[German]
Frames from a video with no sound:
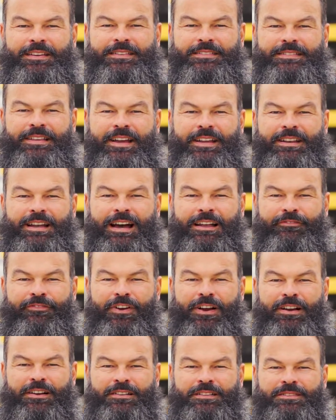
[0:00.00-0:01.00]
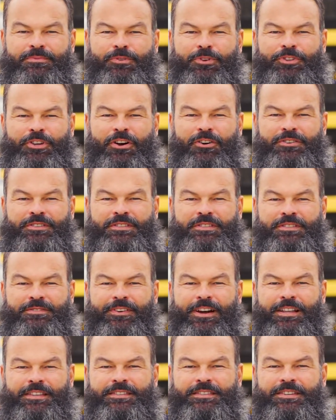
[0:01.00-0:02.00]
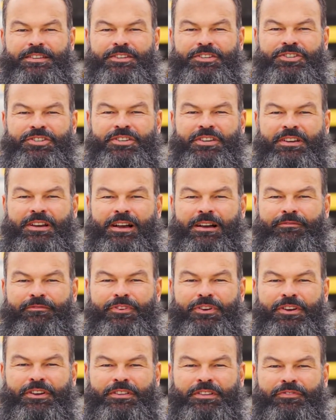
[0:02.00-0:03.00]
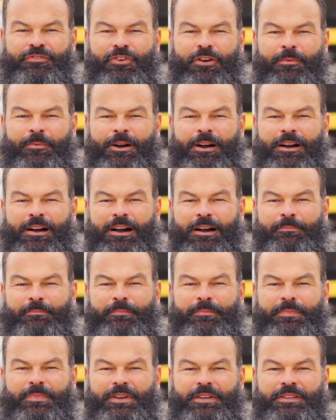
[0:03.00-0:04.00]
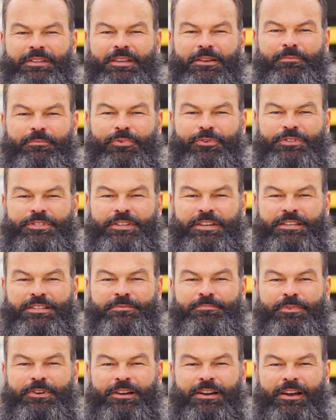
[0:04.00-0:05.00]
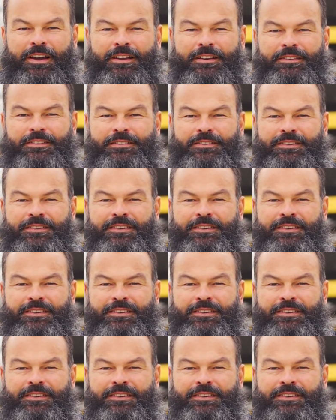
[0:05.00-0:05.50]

Seit Anfang 2020 haben wir die Firma Raben in dem Prozess begleitet.